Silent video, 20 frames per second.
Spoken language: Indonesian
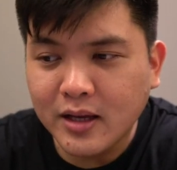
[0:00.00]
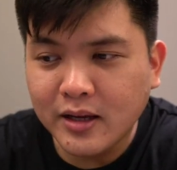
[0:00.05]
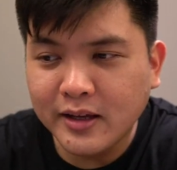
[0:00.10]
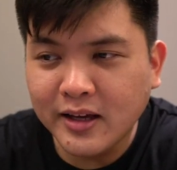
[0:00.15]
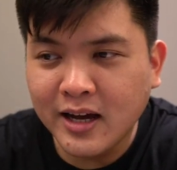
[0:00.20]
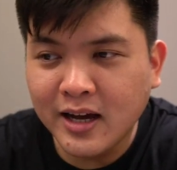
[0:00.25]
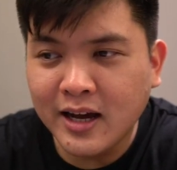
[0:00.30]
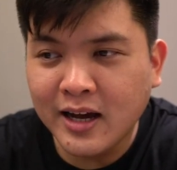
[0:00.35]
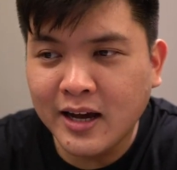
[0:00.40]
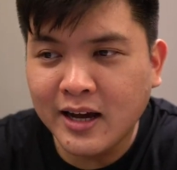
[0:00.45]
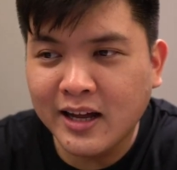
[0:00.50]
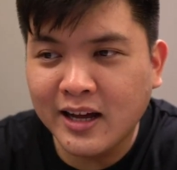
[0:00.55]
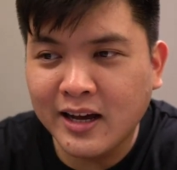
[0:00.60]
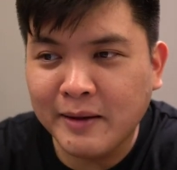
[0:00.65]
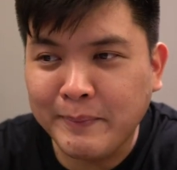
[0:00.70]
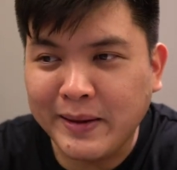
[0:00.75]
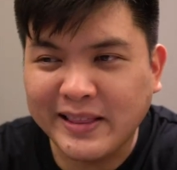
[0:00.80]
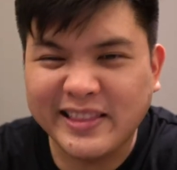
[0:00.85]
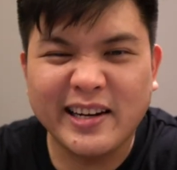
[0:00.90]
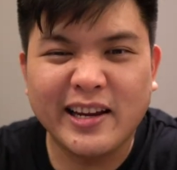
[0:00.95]
ya
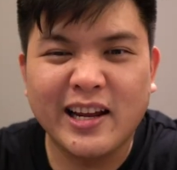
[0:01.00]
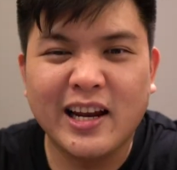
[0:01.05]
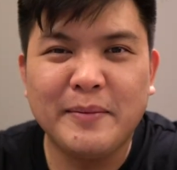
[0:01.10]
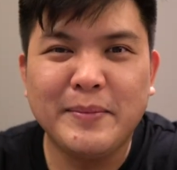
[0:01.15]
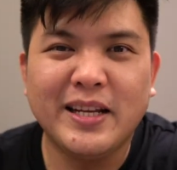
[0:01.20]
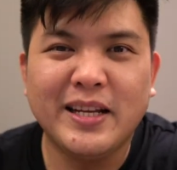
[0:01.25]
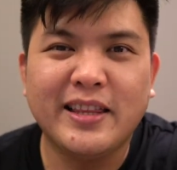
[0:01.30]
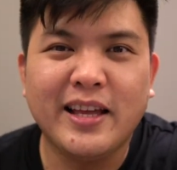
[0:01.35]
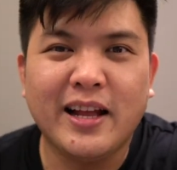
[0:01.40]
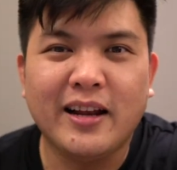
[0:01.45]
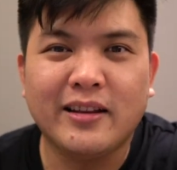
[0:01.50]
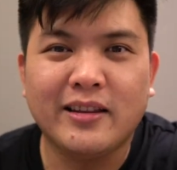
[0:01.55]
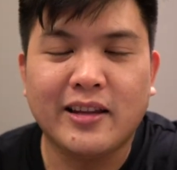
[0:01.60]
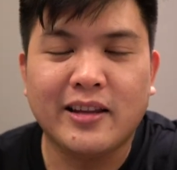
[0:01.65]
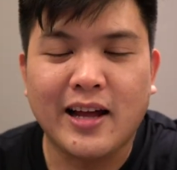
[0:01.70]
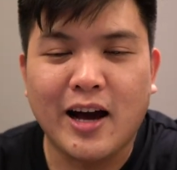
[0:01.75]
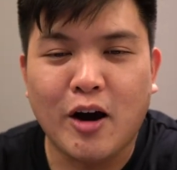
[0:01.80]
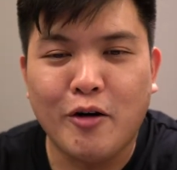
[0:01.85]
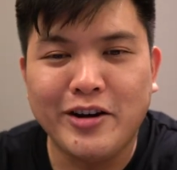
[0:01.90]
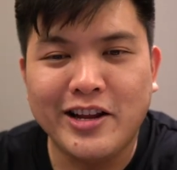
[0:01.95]
metrik yang lebih detail
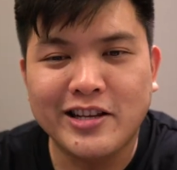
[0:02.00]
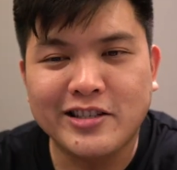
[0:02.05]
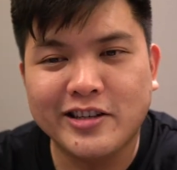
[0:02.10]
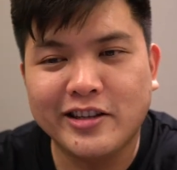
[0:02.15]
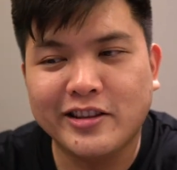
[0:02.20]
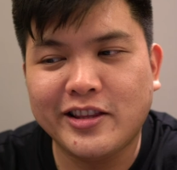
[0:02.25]
gitu, tentang audience